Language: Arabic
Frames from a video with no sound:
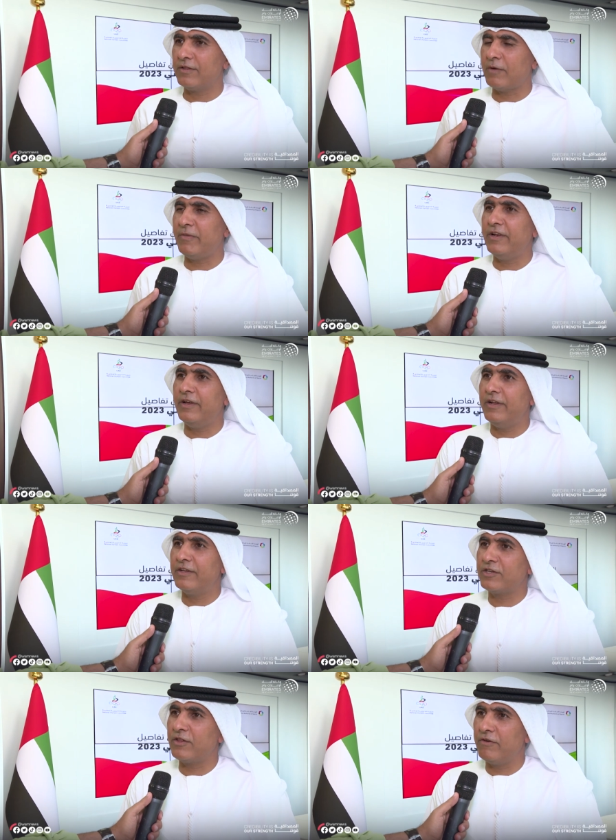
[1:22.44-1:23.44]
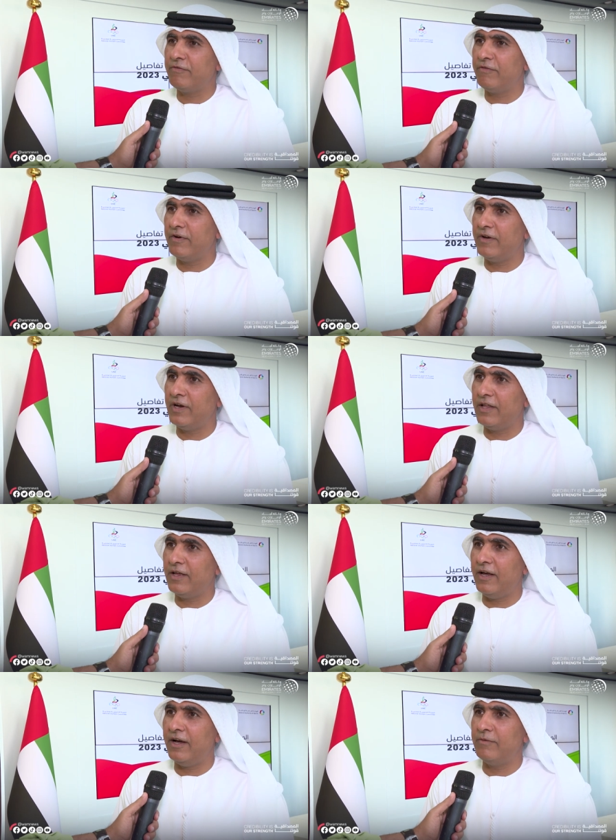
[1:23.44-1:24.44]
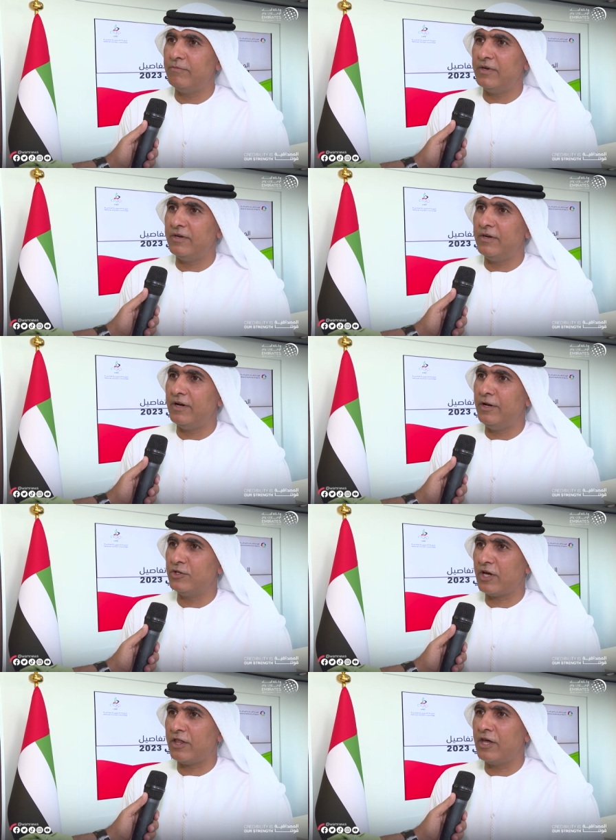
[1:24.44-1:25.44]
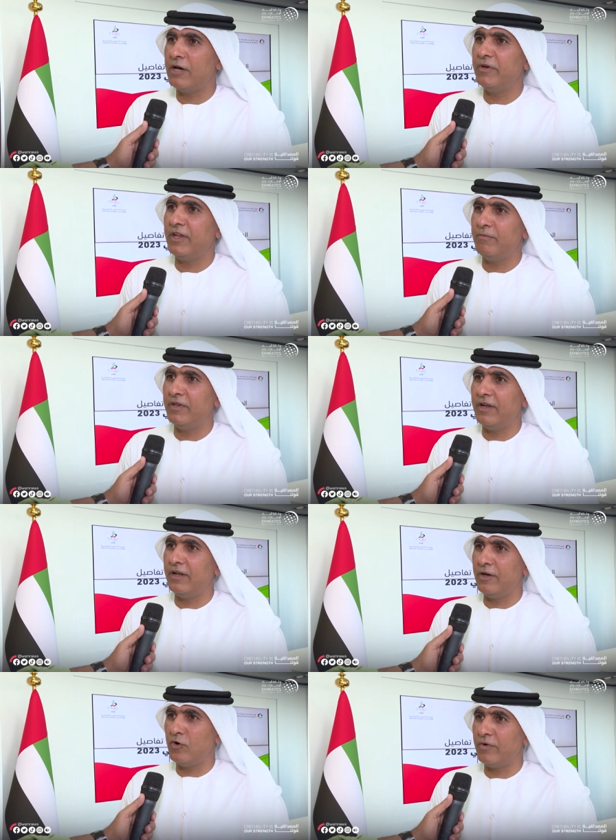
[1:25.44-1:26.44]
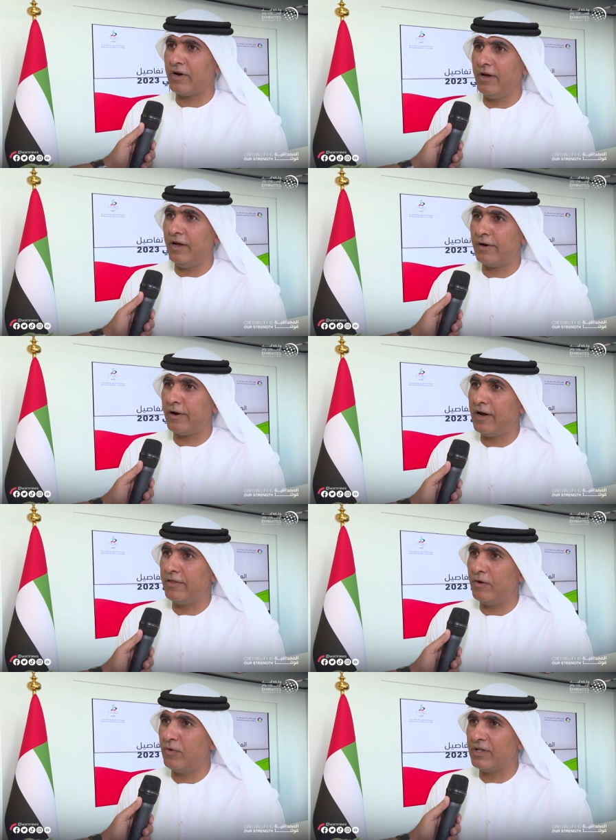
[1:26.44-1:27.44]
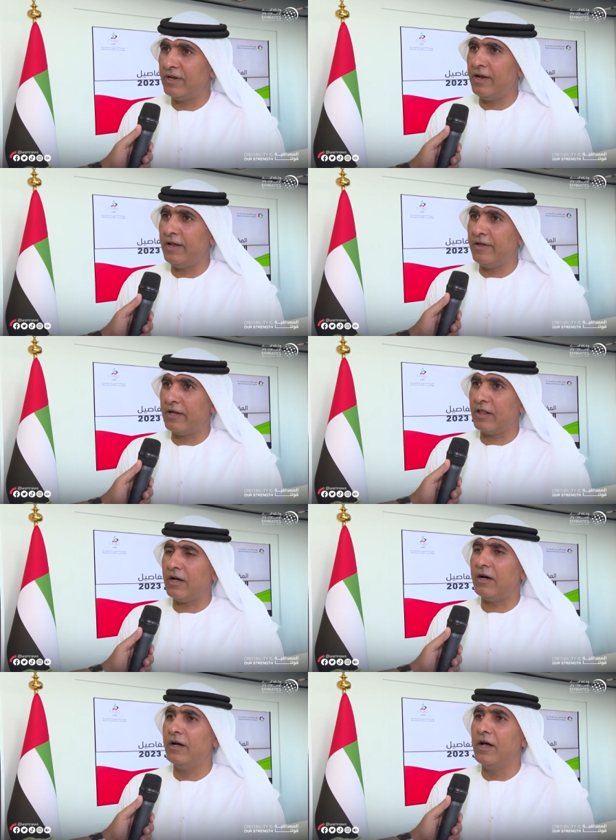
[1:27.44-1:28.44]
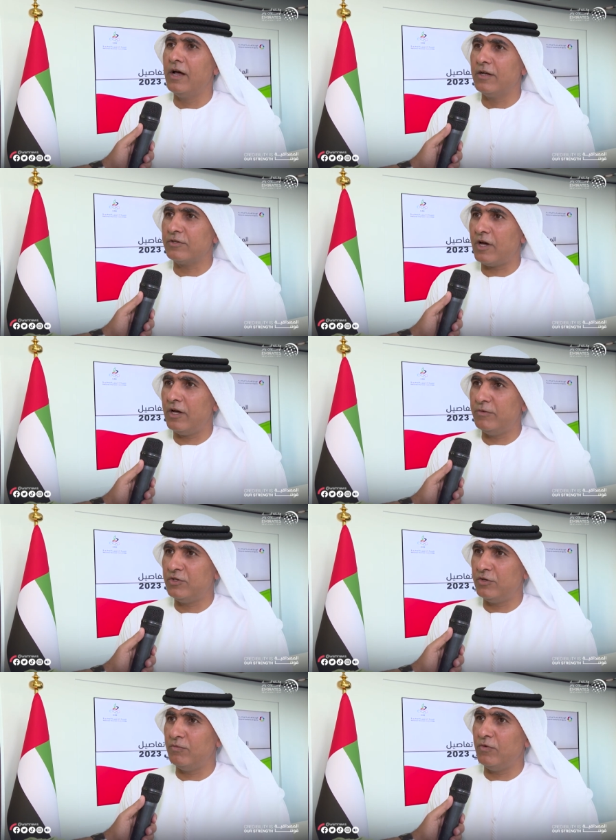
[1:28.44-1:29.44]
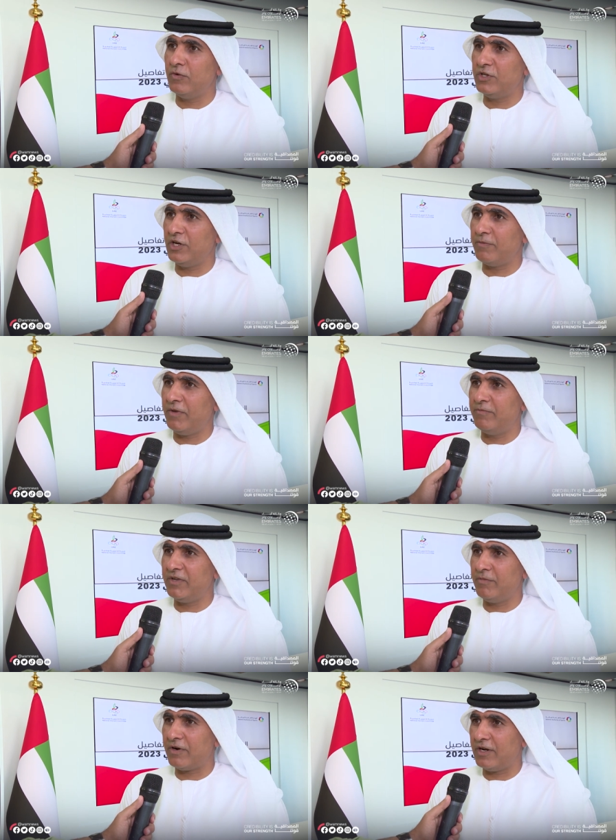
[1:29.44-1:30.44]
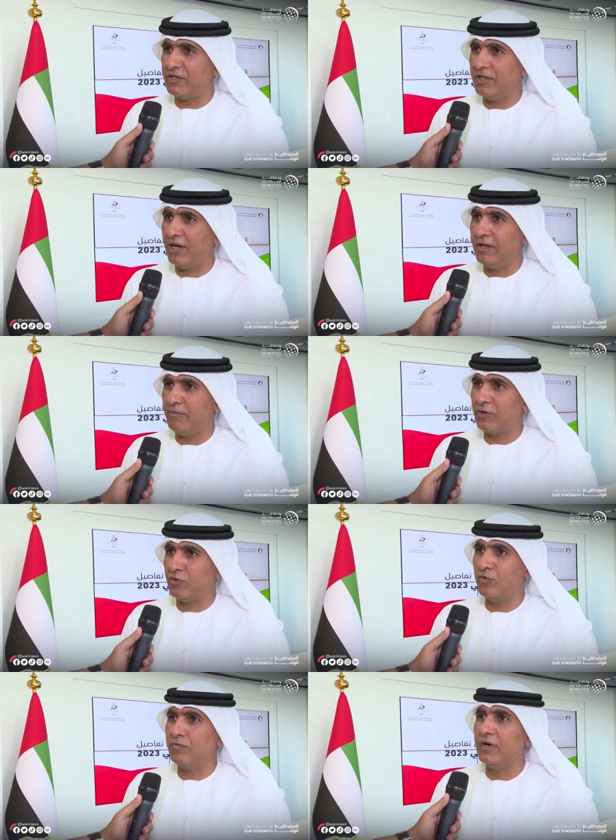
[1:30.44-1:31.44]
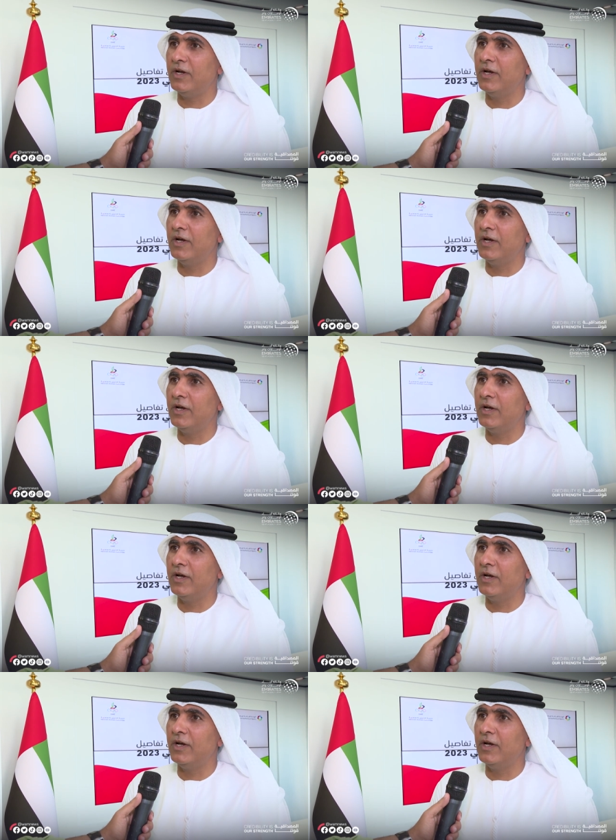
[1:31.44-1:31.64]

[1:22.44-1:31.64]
طبعا نحن نستضيف آه، هذا العام آه، النسخة الثامنة من اليوم الرياضي الوطني الذي أطلقه صاحب السمو الشيخ محمد بن راشد آل مكتوم